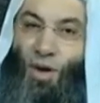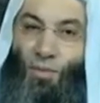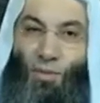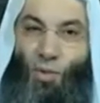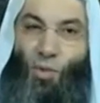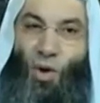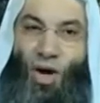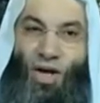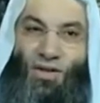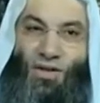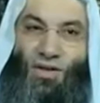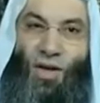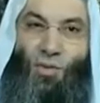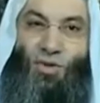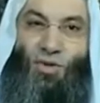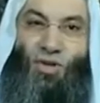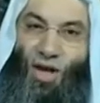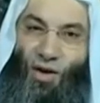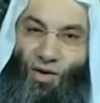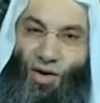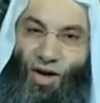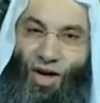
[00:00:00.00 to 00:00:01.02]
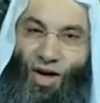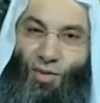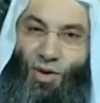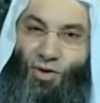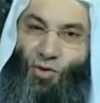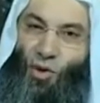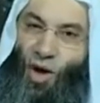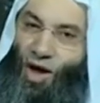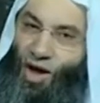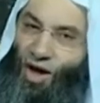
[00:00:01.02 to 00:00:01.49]
بيعمل معسكر مش كده
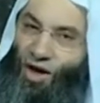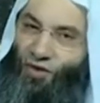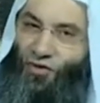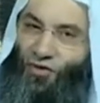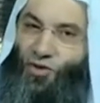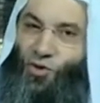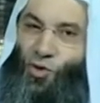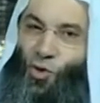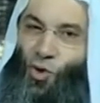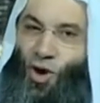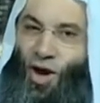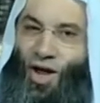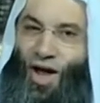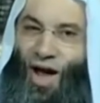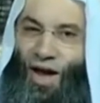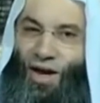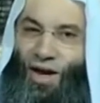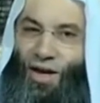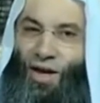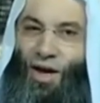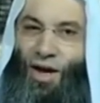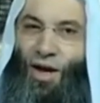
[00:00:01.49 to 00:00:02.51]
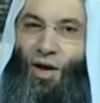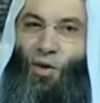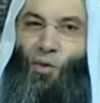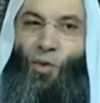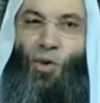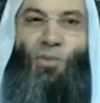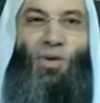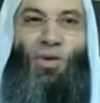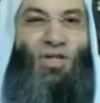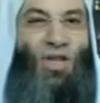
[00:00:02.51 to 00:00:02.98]
ولا ايه ما انتوا حرفه كوره يعني
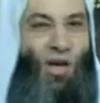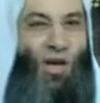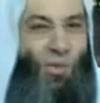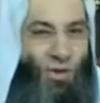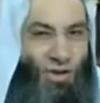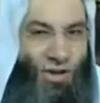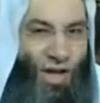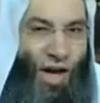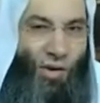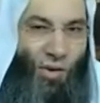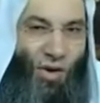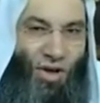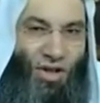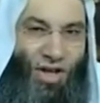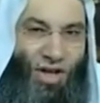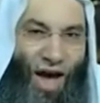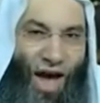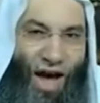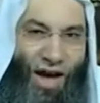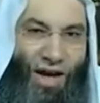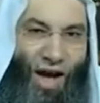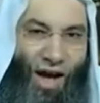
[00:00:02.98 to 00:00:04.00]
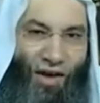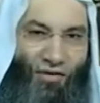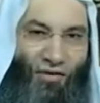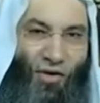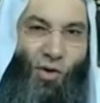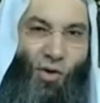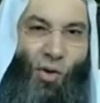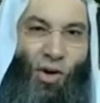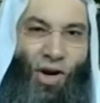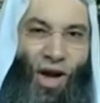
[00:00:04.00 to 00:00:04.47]
والمشايخ مش دراويش يعني
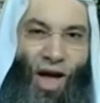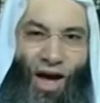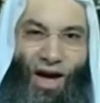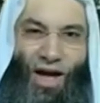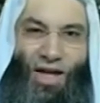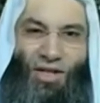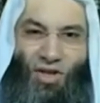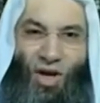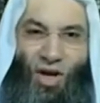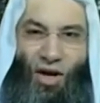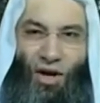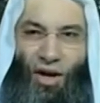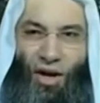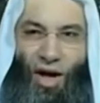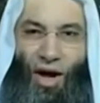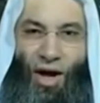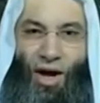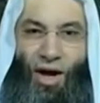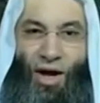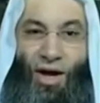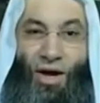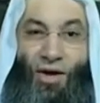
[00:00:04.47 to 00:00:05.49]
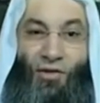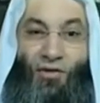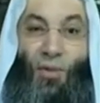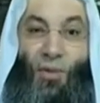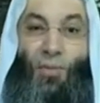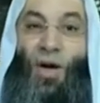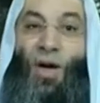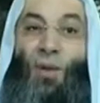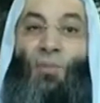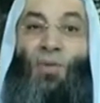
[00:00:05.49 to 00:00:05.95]
عارفين كل حاجه ان شاء الله
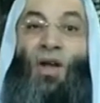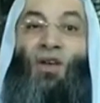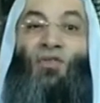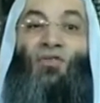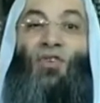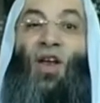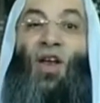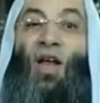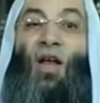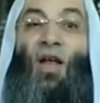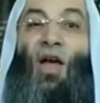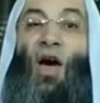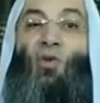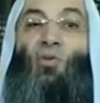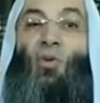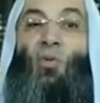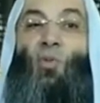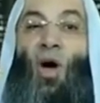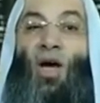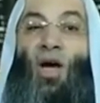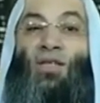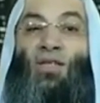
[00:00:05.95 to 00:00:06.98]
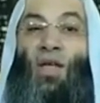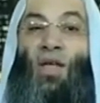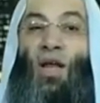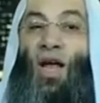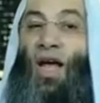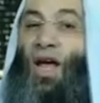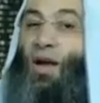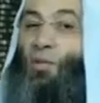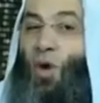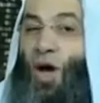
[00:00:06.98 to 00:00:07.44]
فبيعمل الفريق القومي
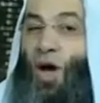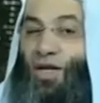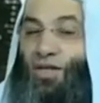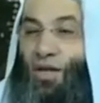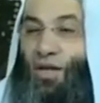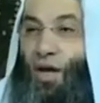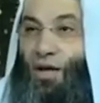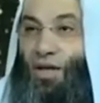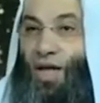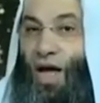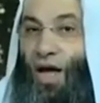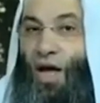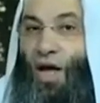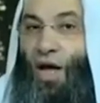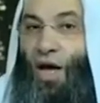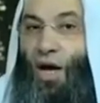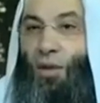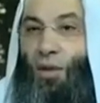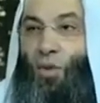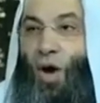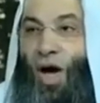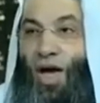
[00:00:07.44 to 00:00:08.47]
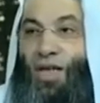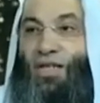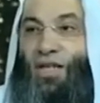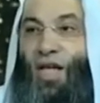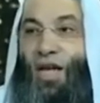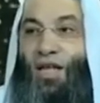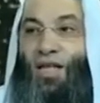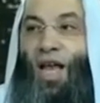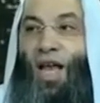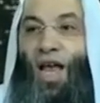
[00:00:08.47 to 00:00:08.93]
معسكر ايه المعسكر ده
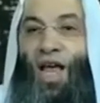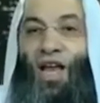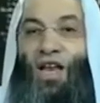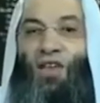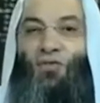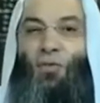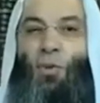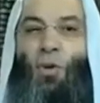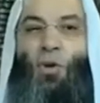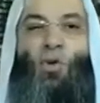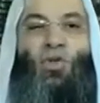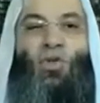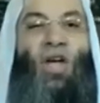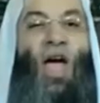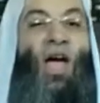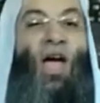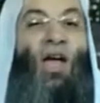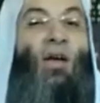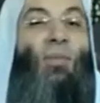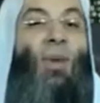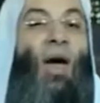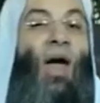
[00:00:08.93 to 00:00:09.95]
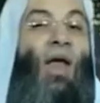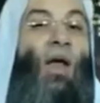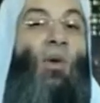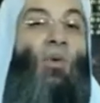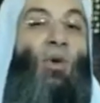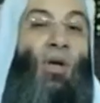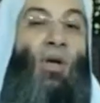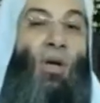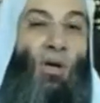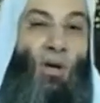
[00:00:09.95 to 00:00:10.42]
المعسكر ده الهدف منه شحن
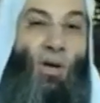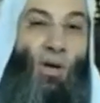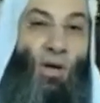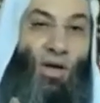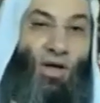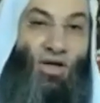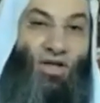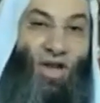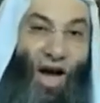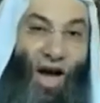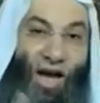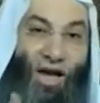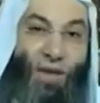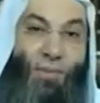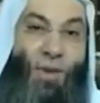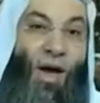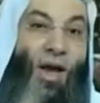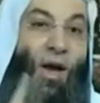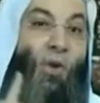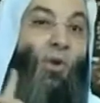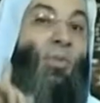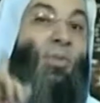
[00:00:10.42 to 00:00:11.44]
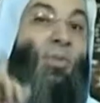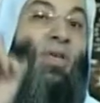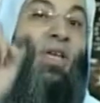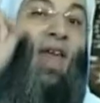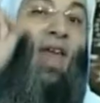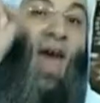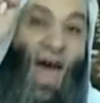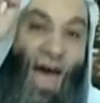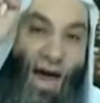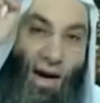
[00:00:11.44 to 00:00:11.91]
معنوي شحن معنوي
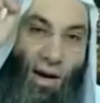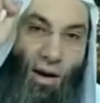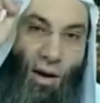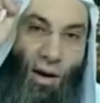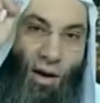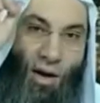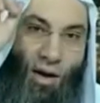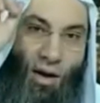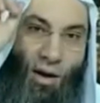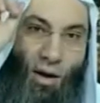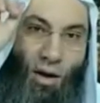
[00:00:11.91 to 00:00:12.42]
ابتداء